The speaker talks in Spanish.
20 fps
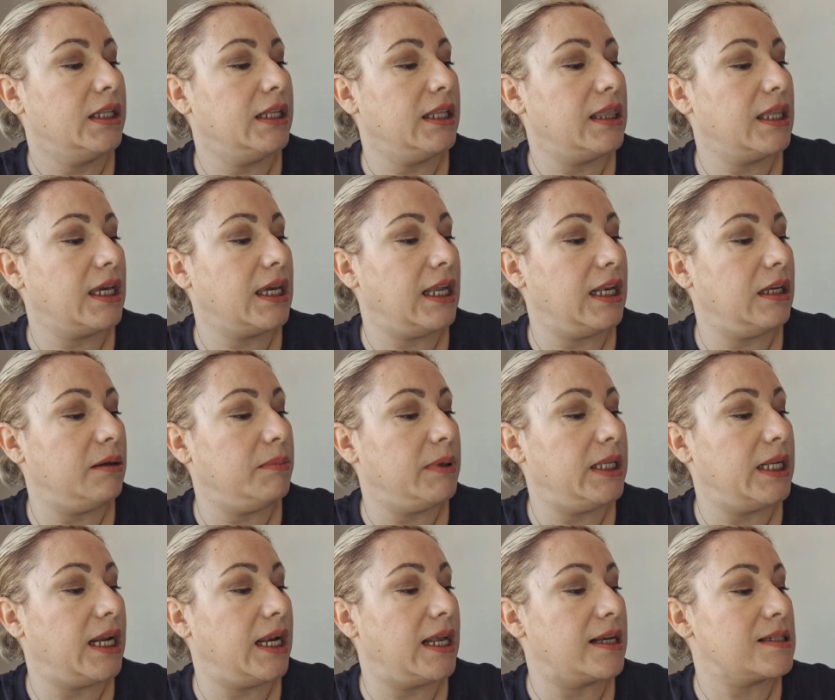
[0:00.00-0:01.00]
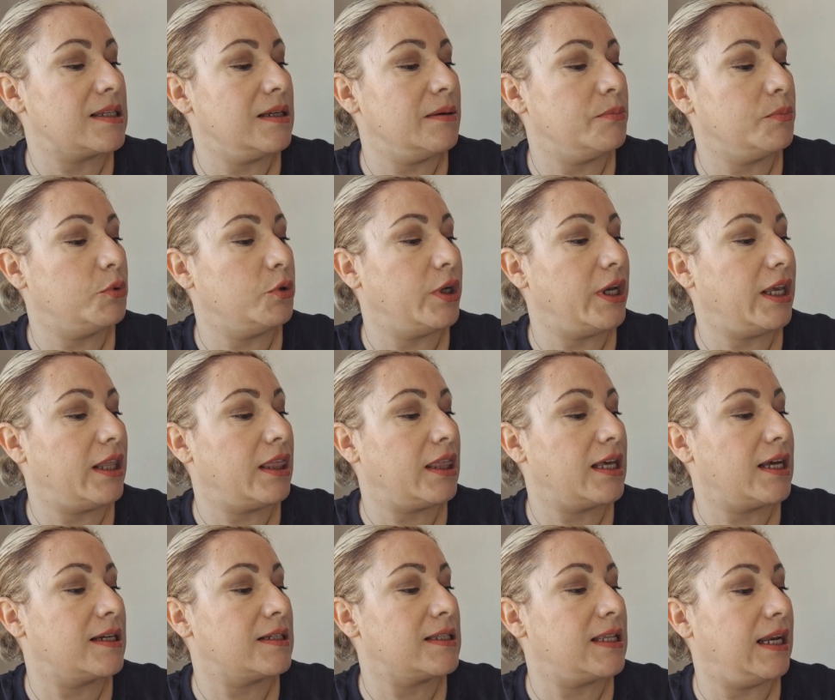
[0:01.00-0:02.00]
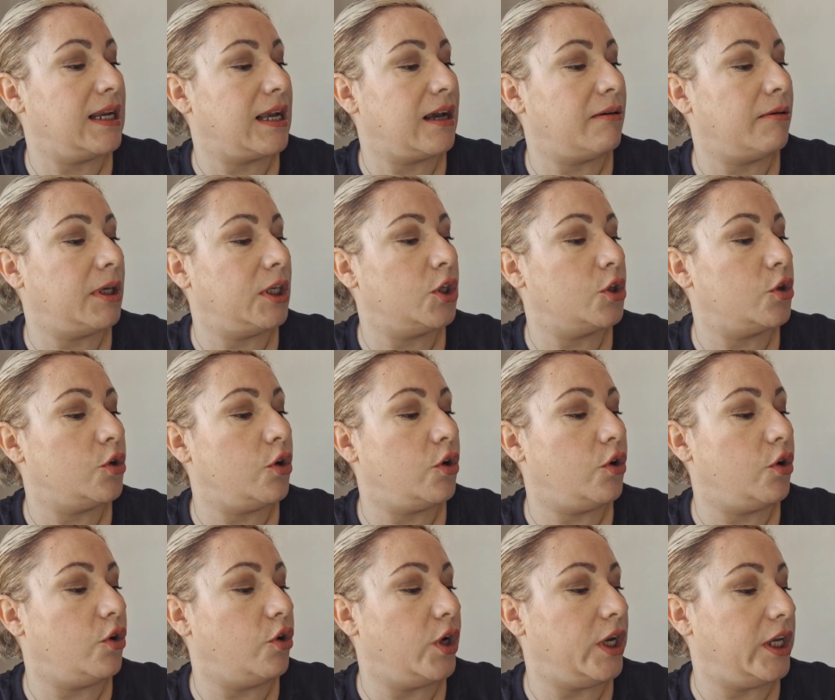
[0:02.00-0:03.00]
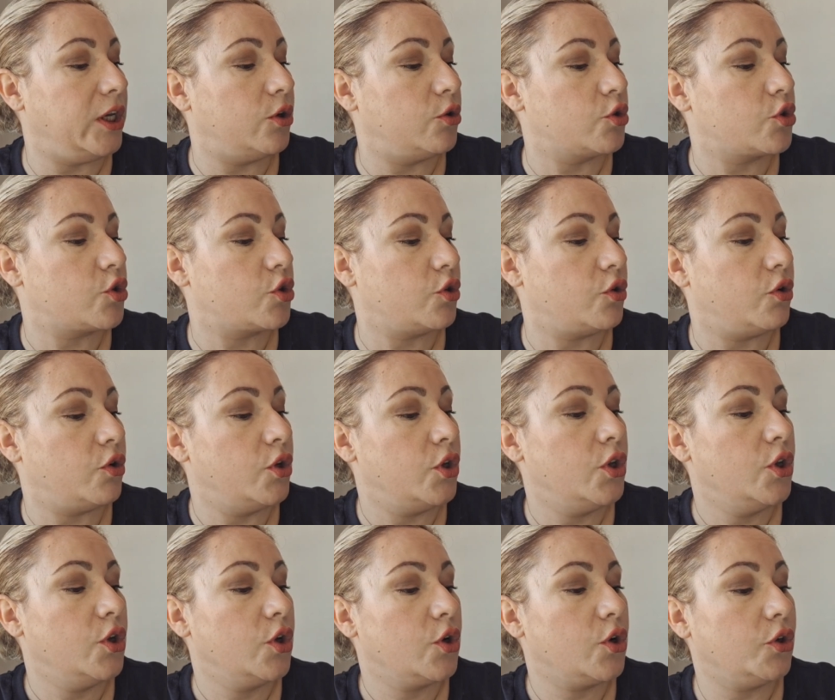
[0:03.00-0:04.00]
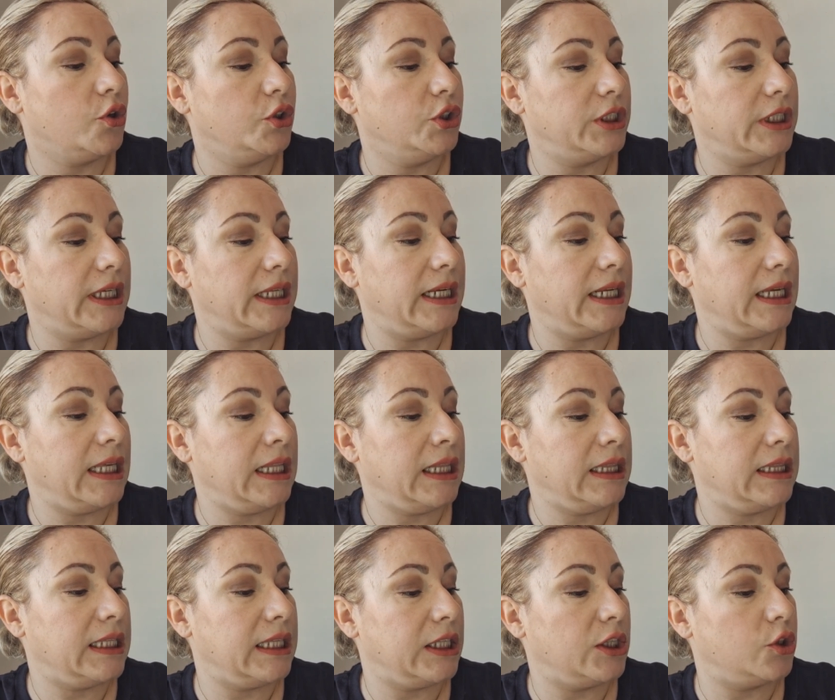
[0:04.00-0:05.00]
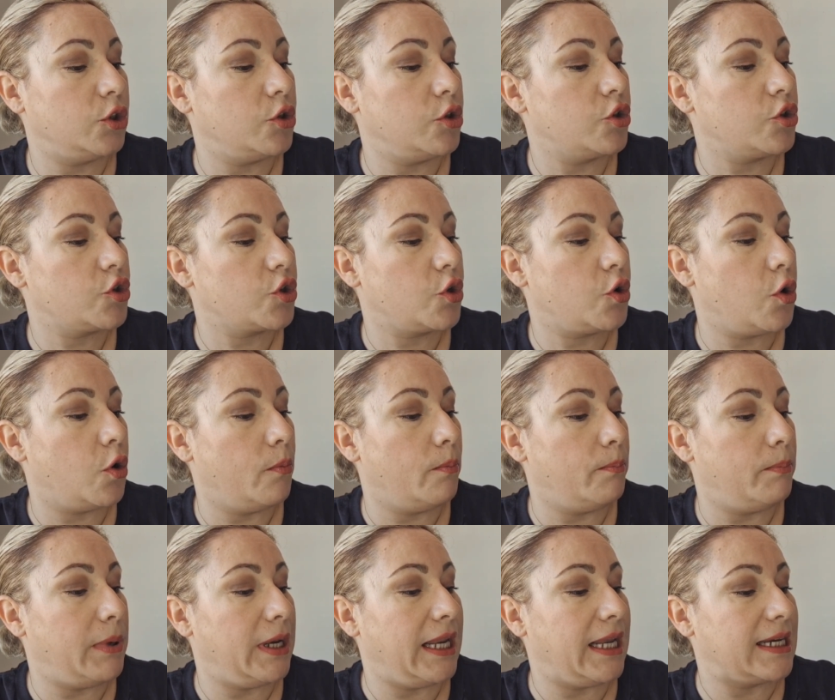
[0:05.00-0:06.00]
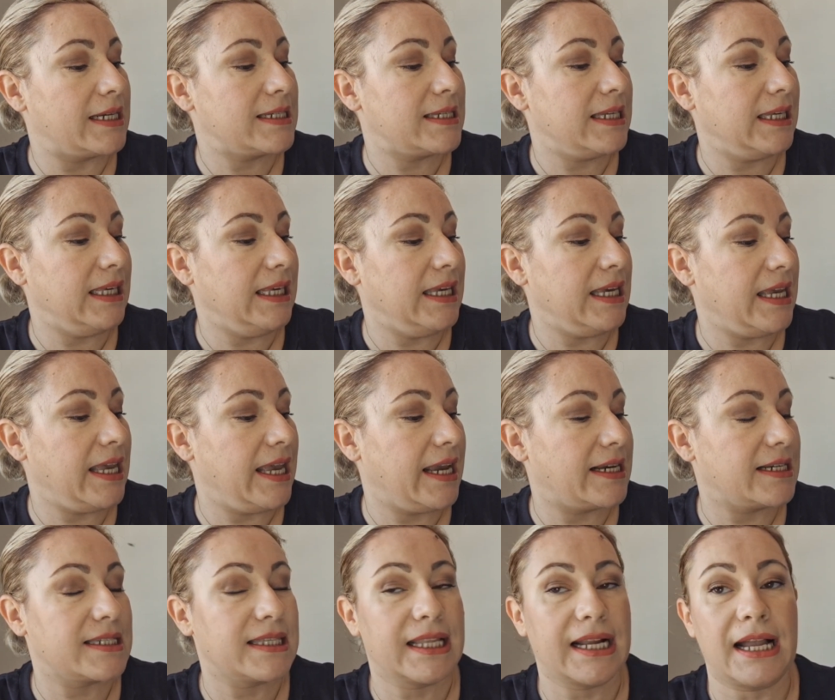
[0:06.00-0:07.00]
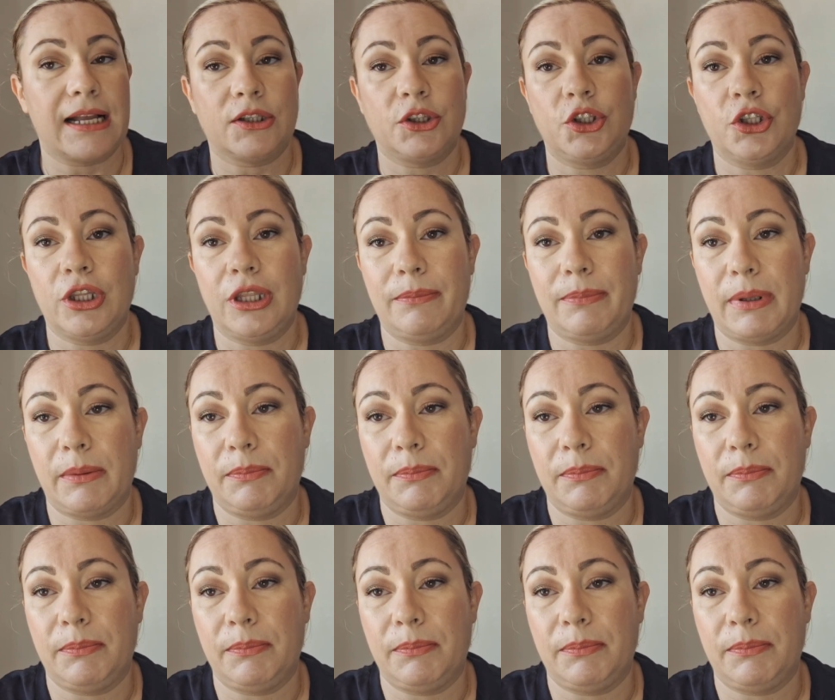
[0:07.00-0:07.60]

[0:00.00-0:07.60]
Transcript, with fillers: Dice que elimina las impurezas del cabello oleoso. Contiene detox complex y extracto de